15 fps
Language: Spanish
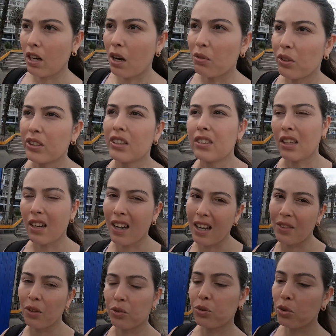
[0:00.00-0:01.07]
aún no está
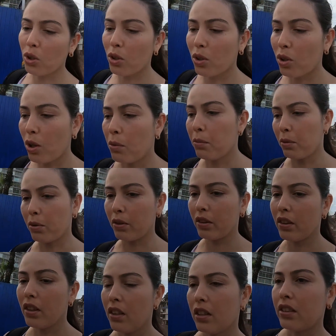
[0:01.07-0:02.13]
trabajando todo como
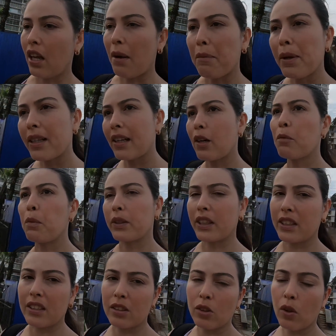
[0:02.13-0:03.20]
o sea apenas los
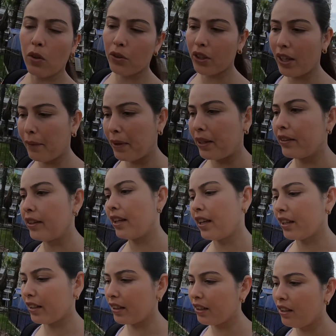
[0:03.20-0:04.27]
puestecitos donde
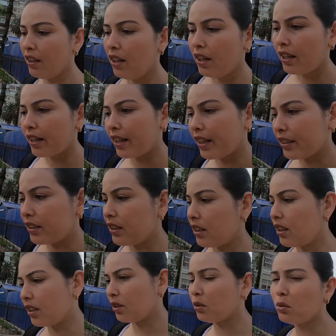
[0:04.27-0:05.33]
venden que
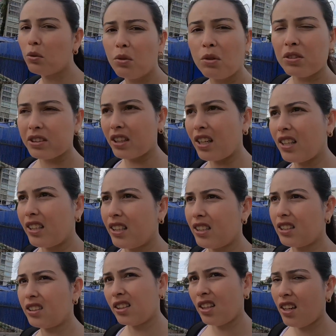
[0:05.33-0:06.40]
si
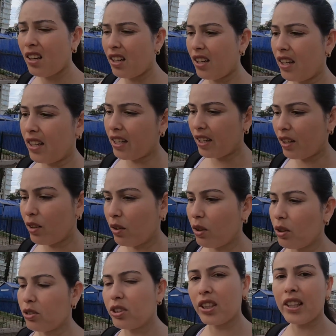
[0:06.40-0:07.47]
dulces eh,
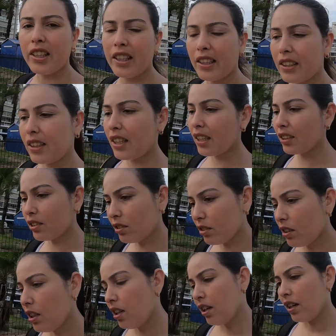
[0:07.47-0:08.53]
golosinas y eso
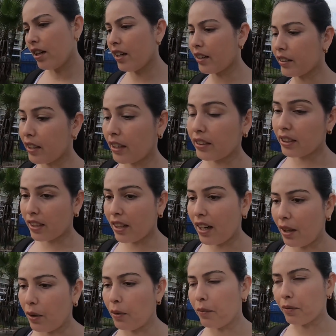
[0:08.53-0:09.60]
está
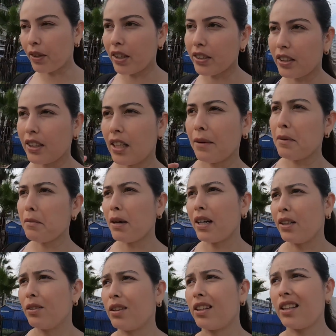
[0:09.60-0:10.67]
cerrado así que me
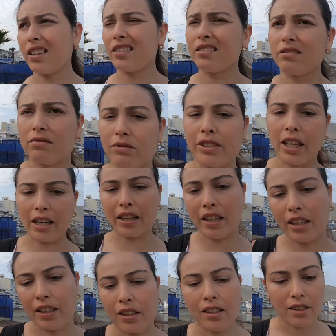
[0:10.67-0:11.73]
imagino que ya
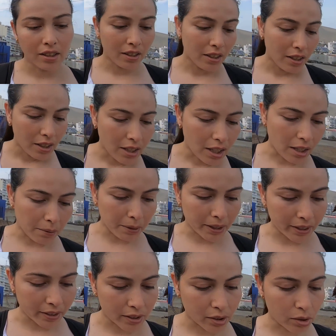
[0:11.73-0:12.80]
que a
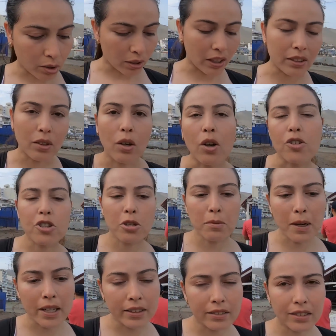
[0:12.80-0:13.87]
ver son las 8 y
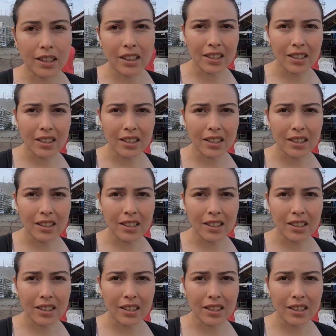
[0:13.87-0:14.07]
20